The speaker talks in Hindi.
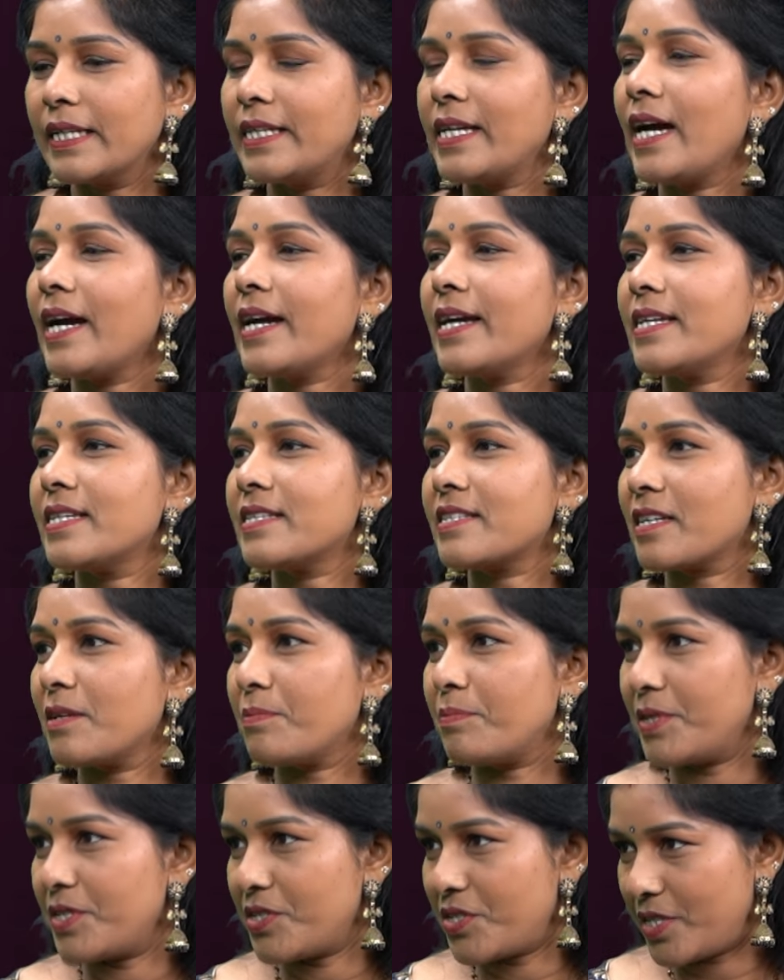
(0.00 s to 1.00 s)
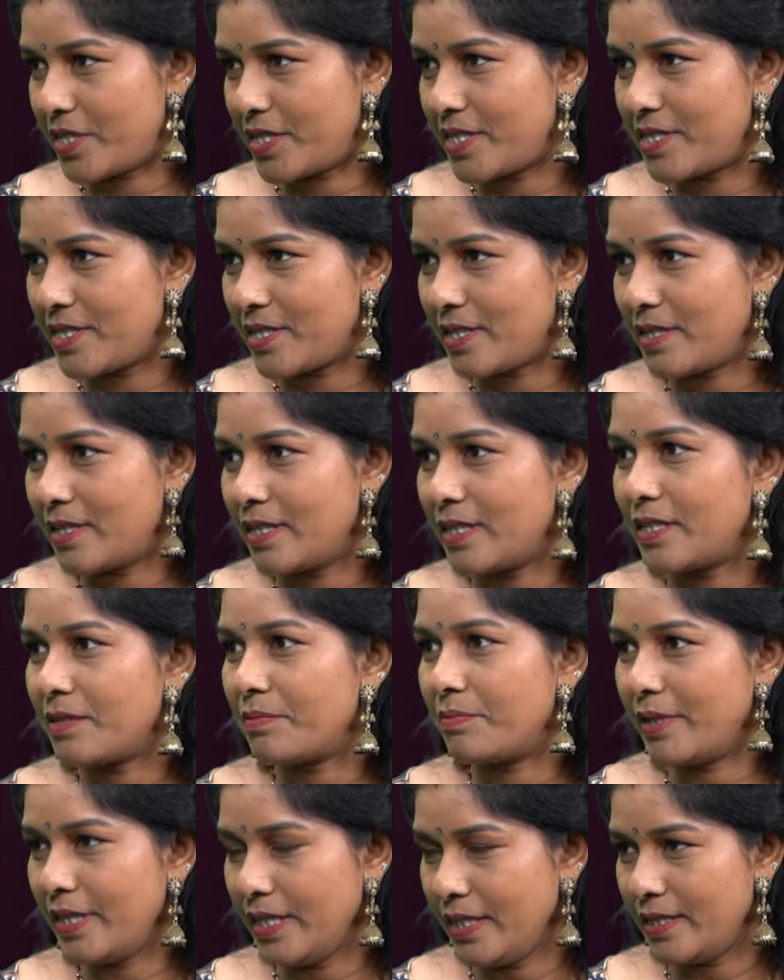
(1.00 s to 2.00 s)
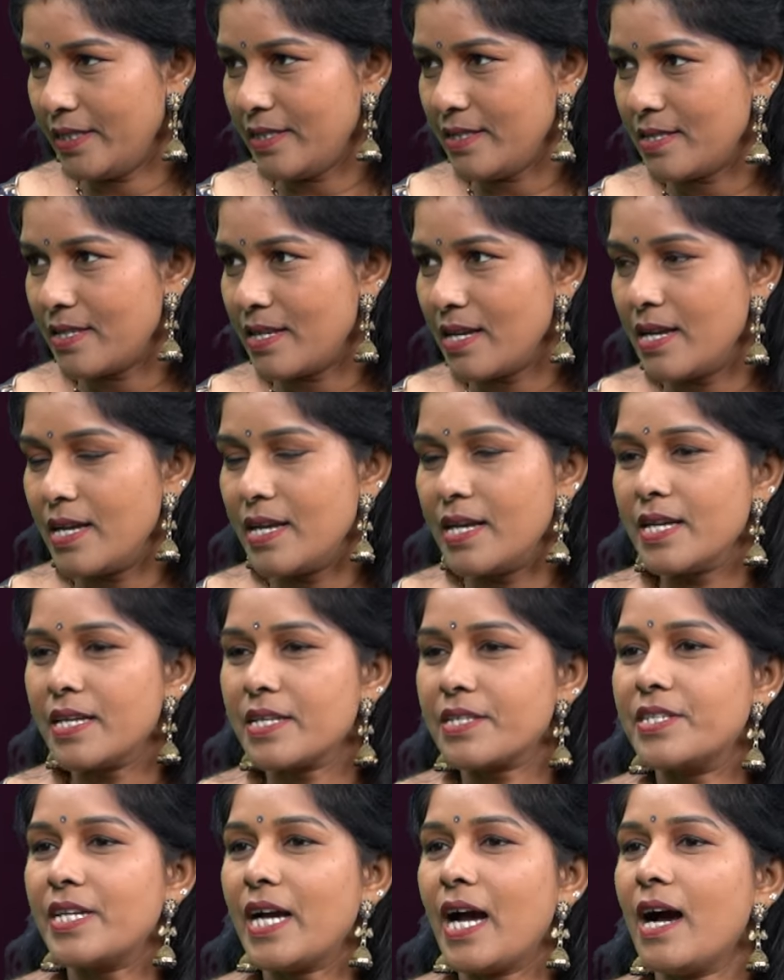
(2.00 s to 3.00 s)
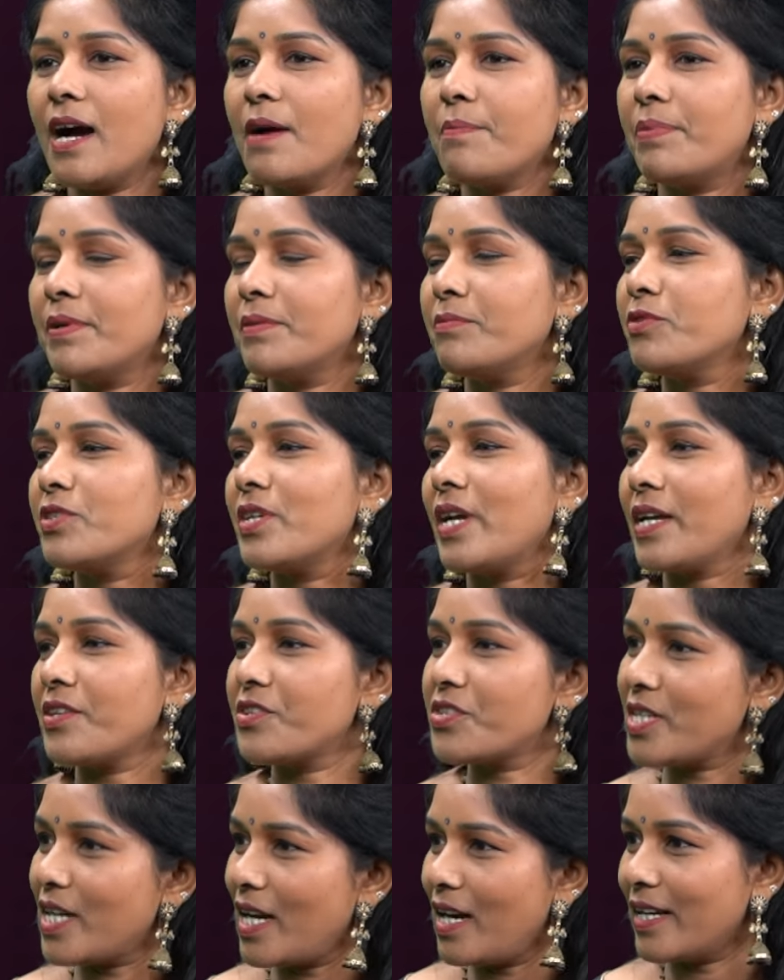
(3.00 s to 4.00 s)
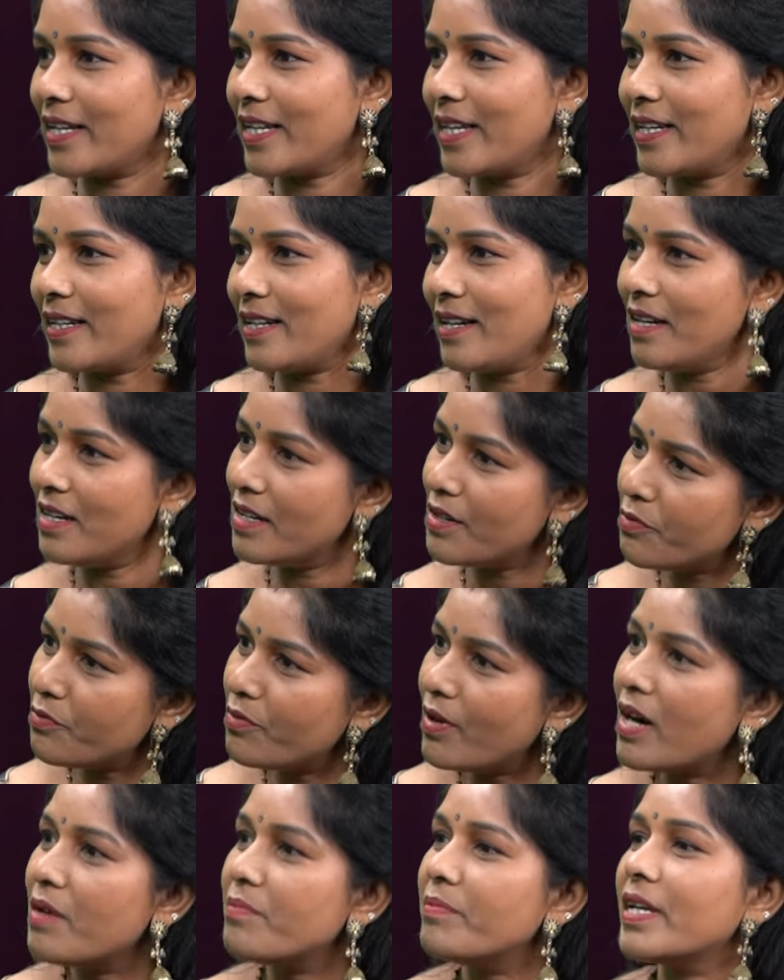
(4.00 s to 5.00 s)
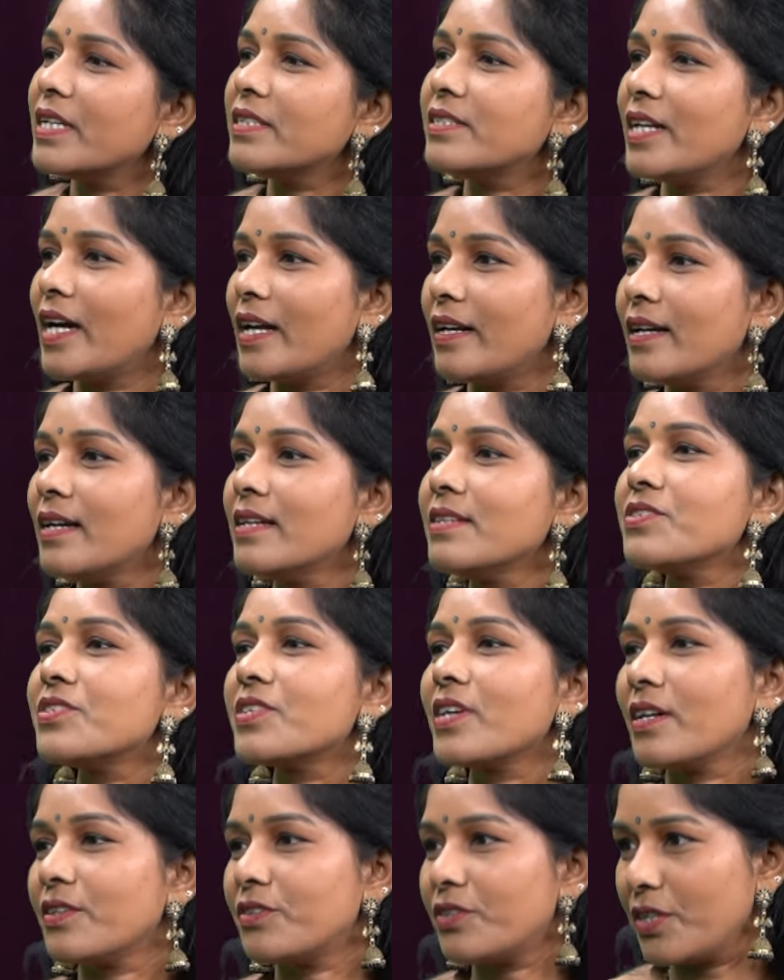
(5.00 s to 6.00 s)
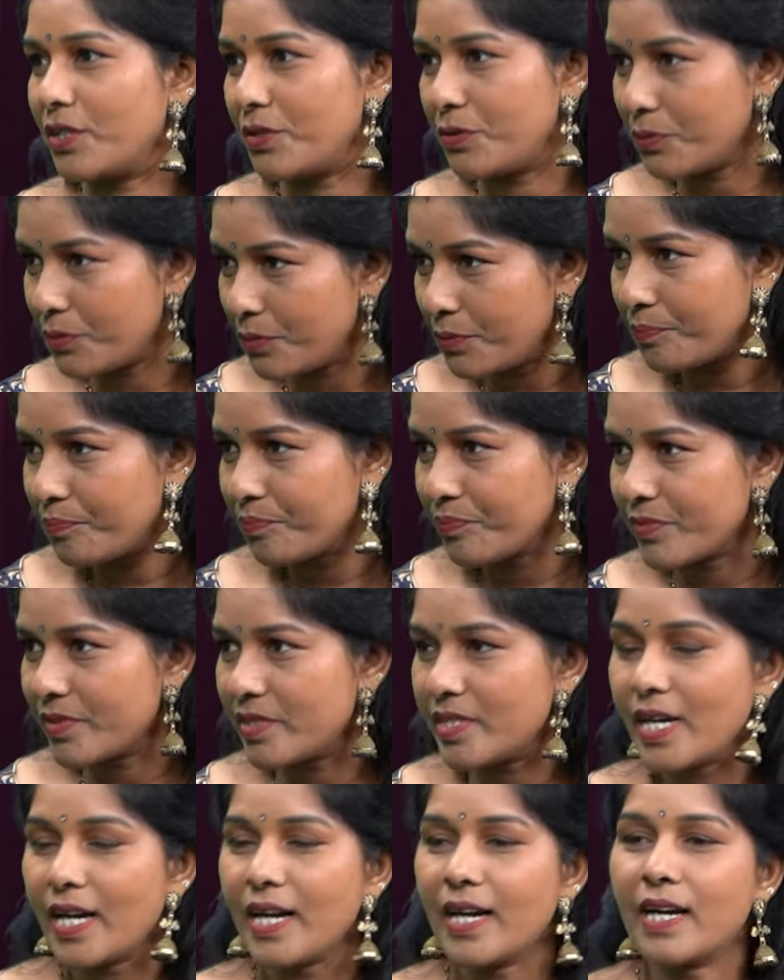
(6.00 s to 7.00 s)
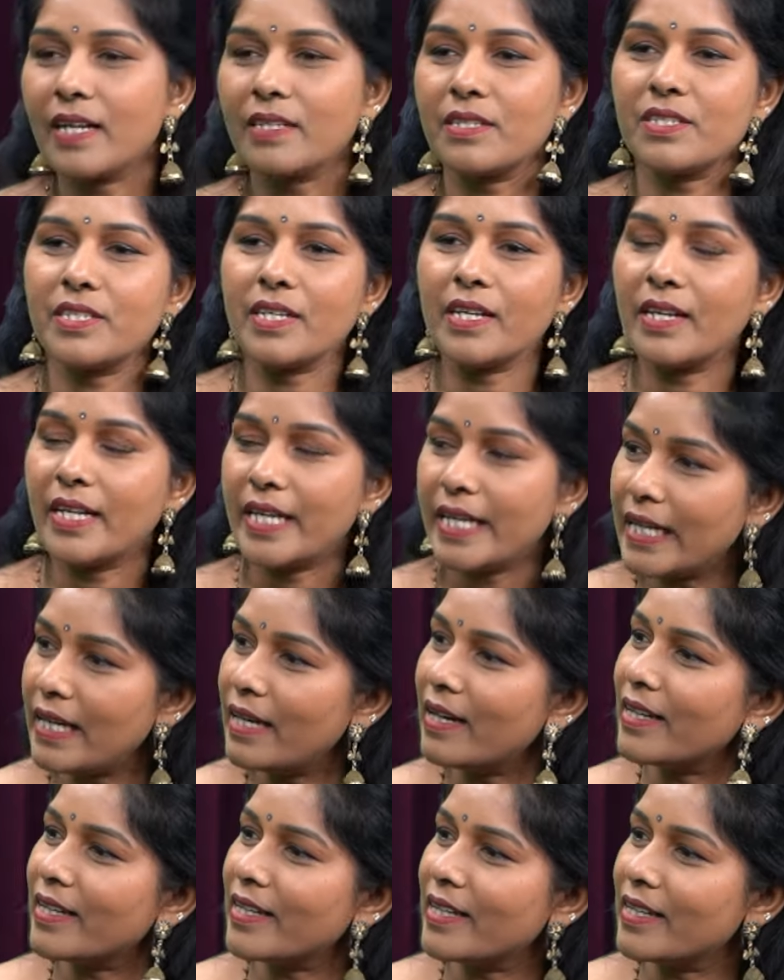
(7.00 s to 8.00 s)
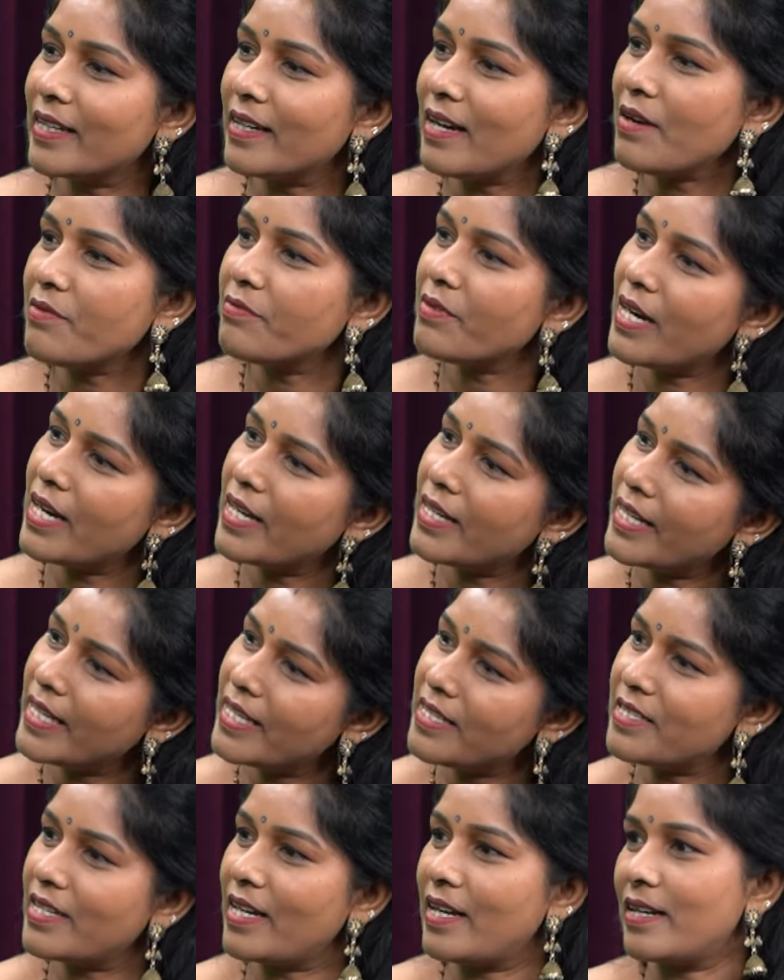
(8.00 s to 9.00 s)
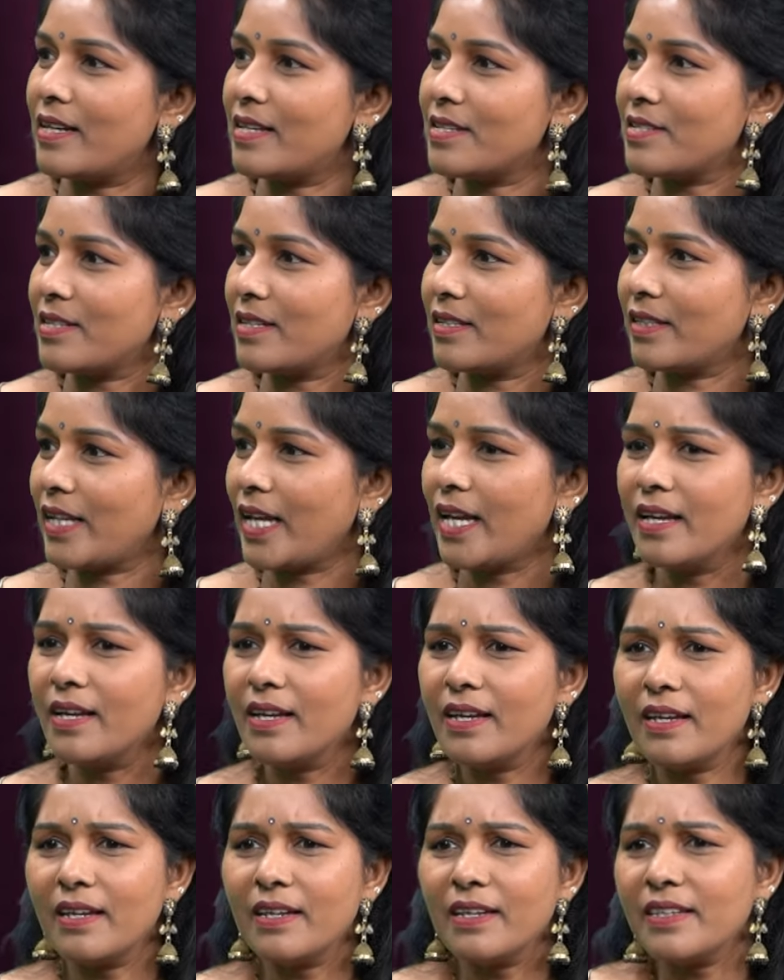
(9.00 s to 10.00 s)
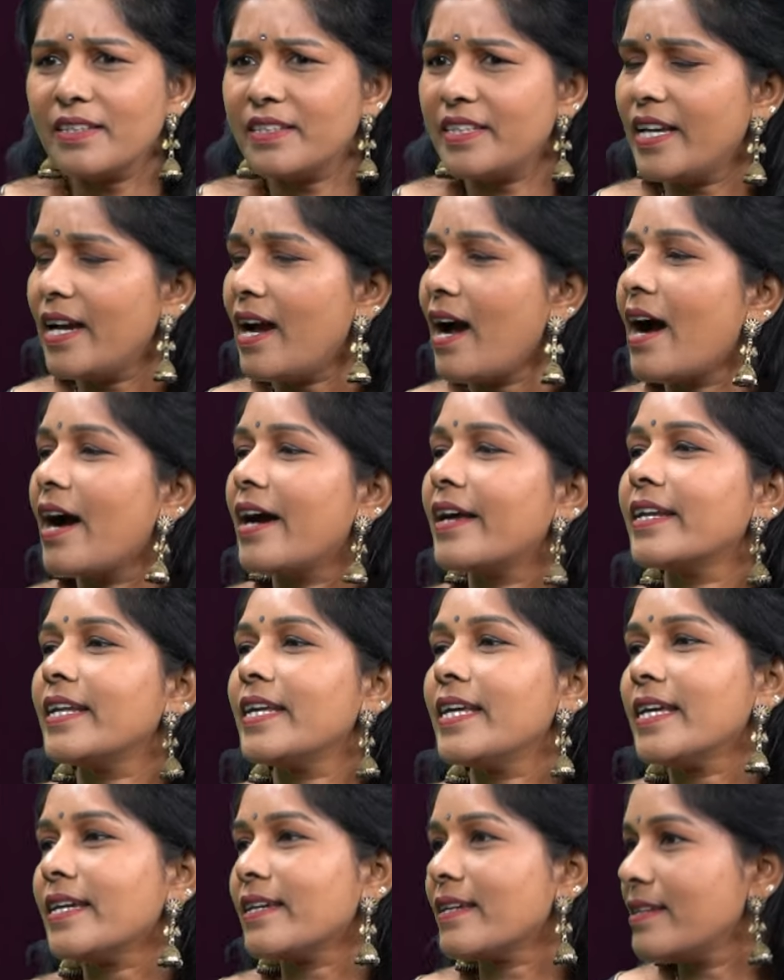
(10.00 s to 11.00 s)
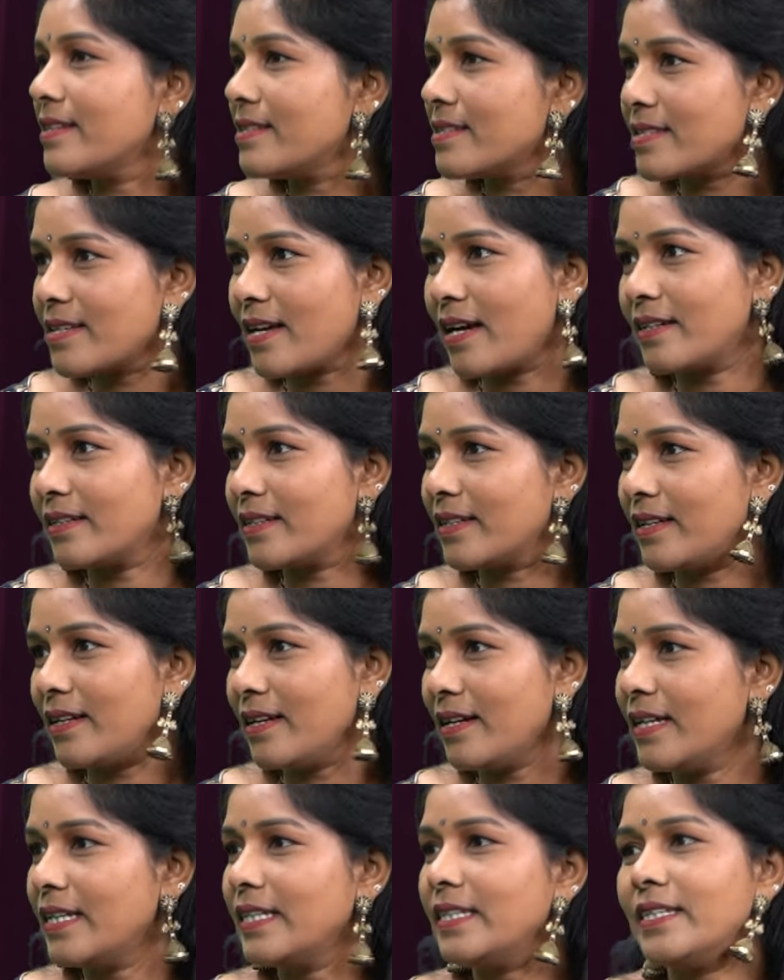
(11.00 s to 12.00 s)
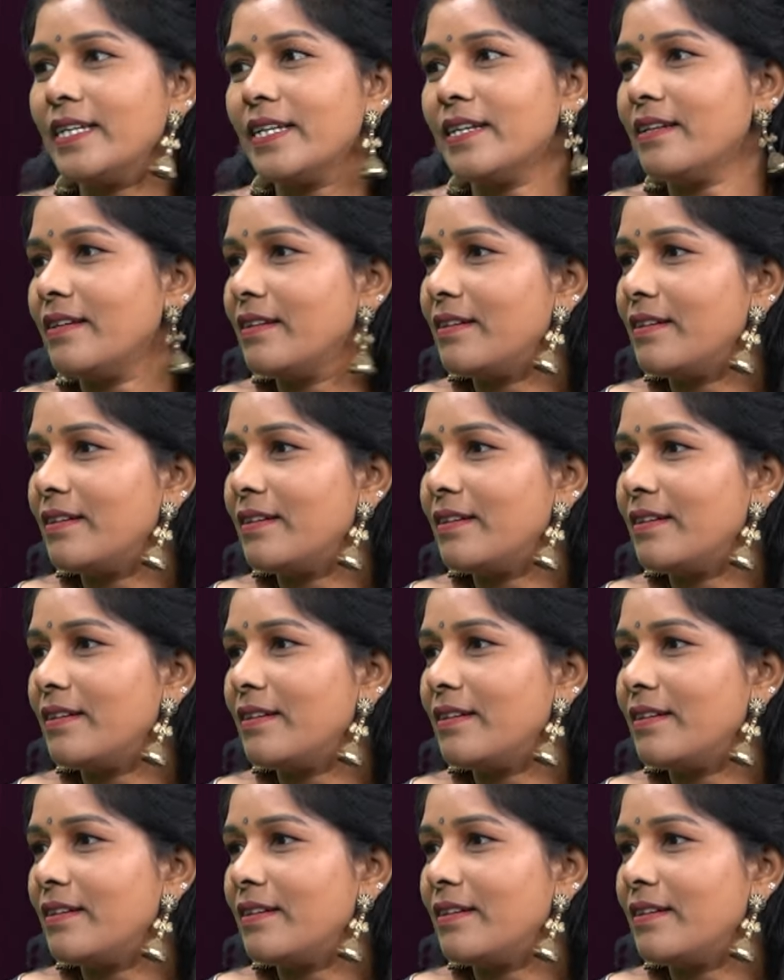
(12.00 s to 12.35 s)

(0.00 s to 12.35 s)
क्या है इसका पीछे रीज़न मीन्स जहाँ पर मुझे अच्छा लगेगा वहाँ मैं जाना चाहती हूँ जहाँ अच्छा नहीं लगेगा वहाँ नहीं जाना चाहती ये हर एक इंसान का ये